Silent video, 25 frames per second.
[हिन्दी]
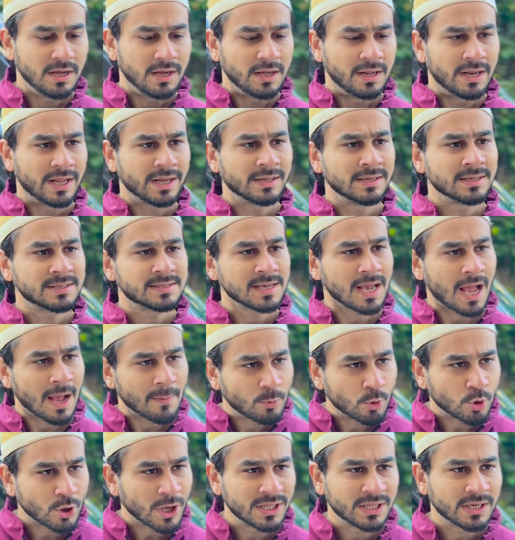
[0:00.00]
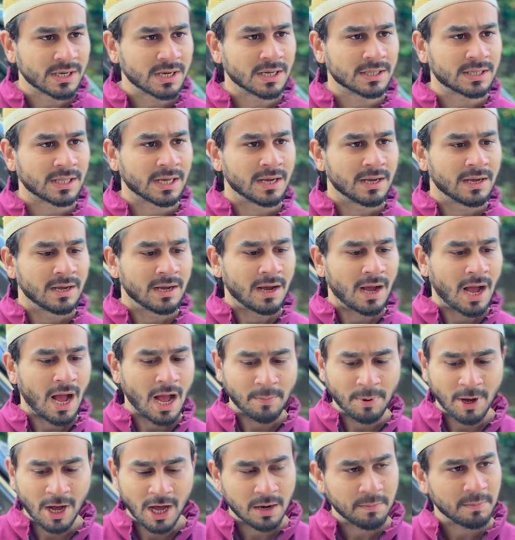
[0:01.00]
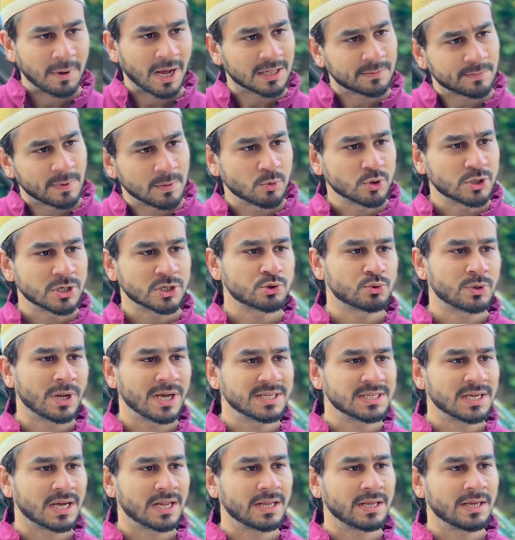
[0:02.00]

लेकिन इससे आपको क्या दिक्कत है आप हर बात में मुझे सुनाई जा रही